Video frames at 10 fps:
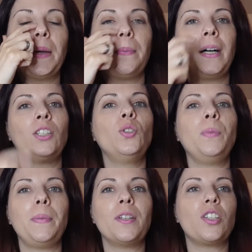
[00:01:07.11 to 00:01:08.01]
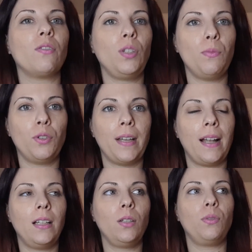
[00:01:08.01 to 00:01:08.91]
ma non mi piacevano i
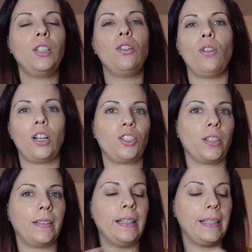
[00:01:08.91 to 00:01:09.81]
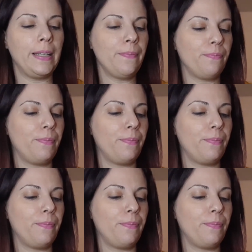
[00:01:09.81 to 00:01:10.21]
modelli, quindi li ho lasciate lì,